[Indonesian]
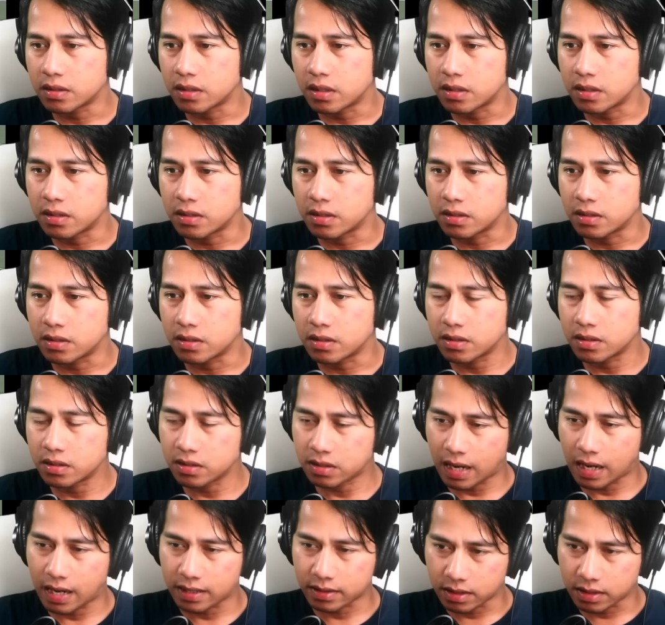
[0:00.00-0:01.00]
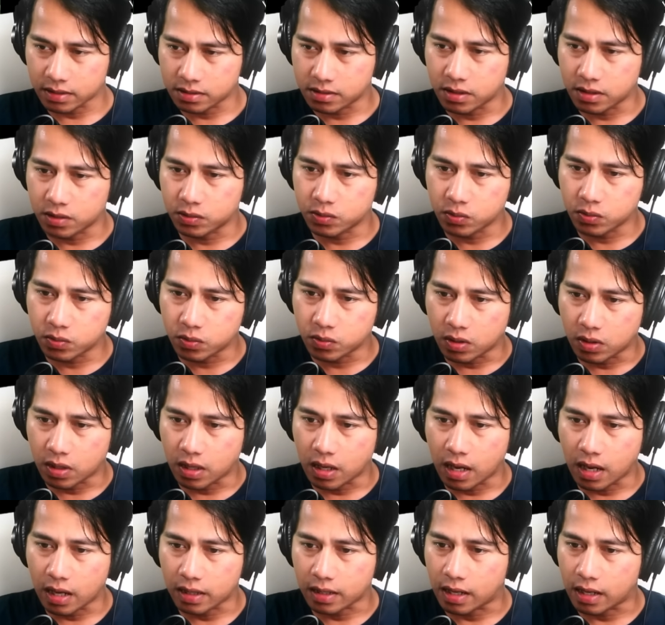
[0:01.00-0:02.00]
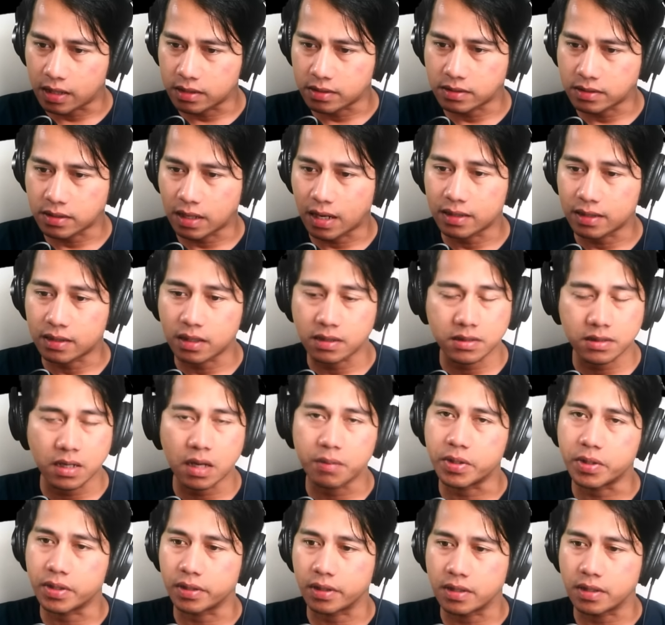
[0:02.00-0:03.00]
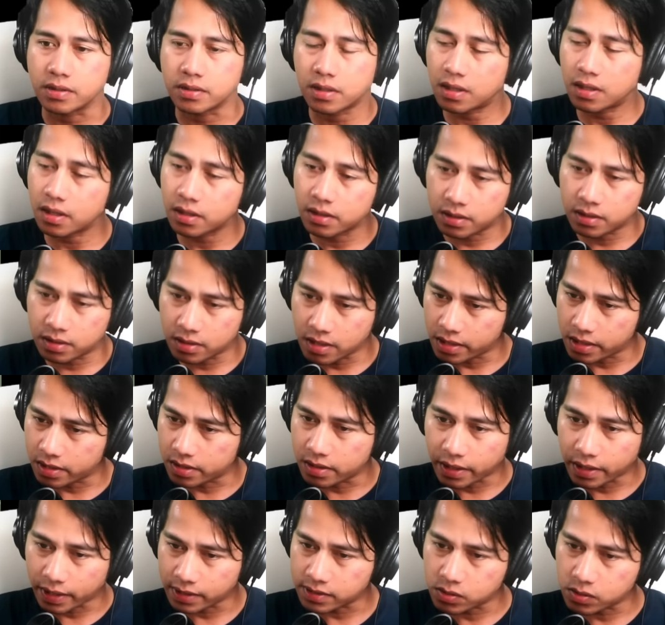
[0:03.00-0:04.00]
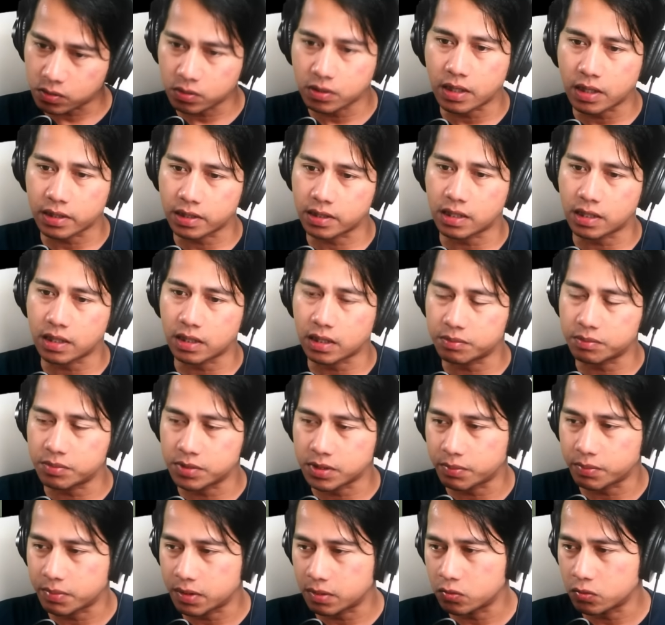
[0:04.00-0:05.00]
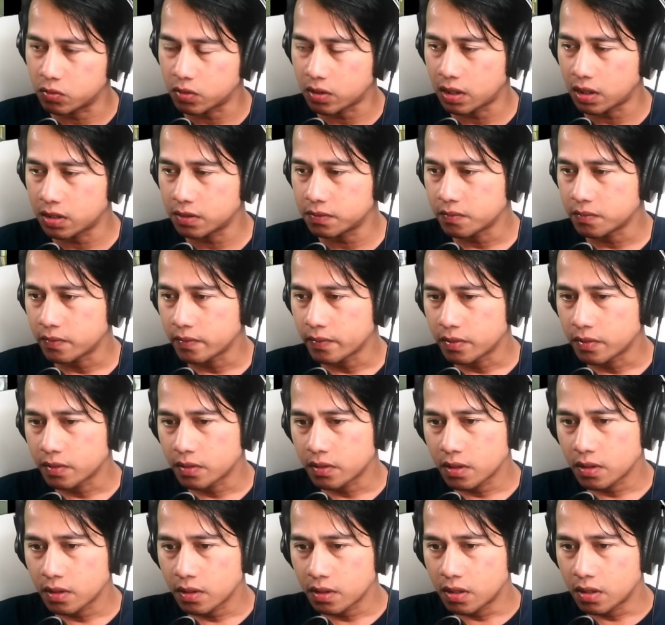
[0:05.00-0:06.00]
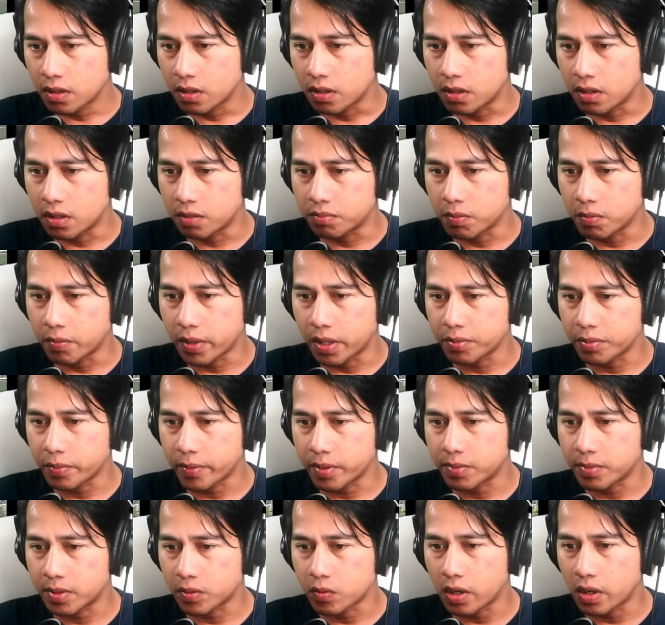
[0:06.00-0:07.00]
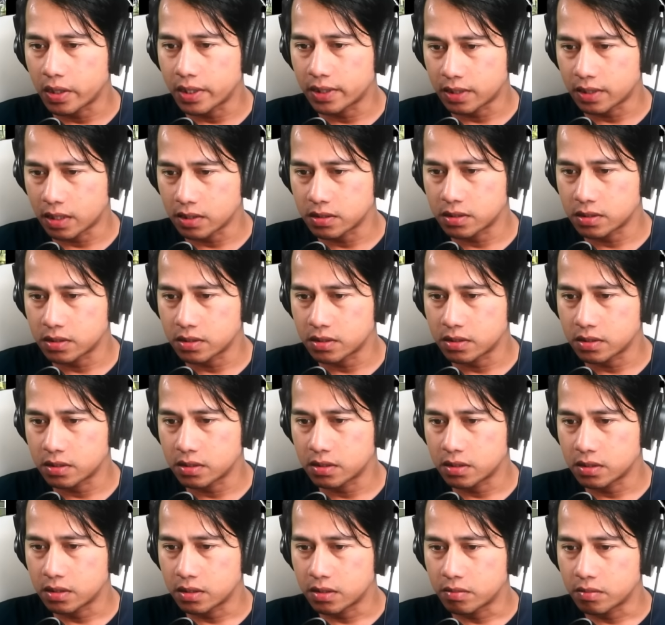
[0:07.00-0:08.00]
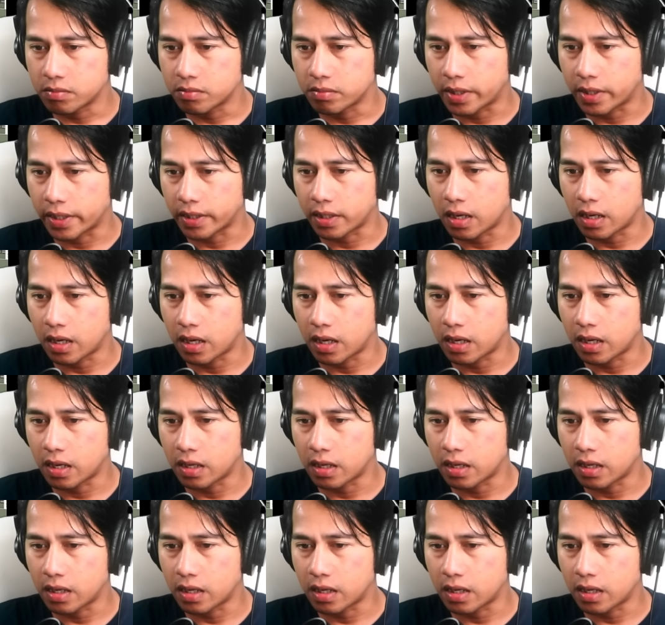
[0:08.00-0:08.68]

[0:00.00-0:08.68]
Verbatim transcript: e, ke atasnya itu akan sangat terjamin guys karena dari grassroots lah kita akan bisa menemukan eh, pemain-pemain berkualitas mereka